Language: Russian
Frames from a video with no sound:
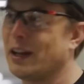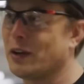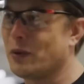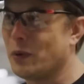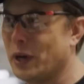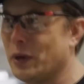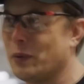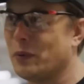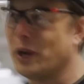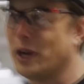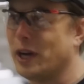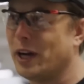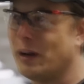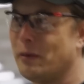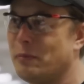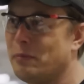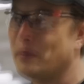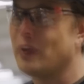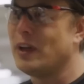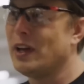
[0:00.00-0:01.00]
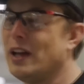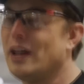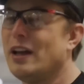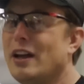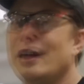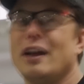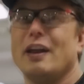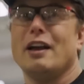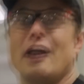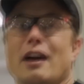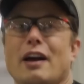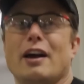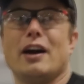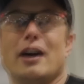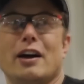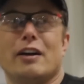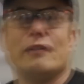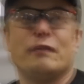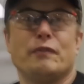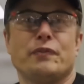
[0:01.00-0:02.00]
Ну что, как тебе
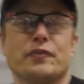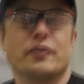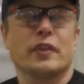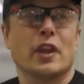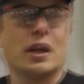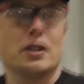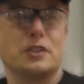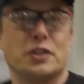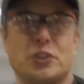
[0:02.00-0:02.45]
такое, Илон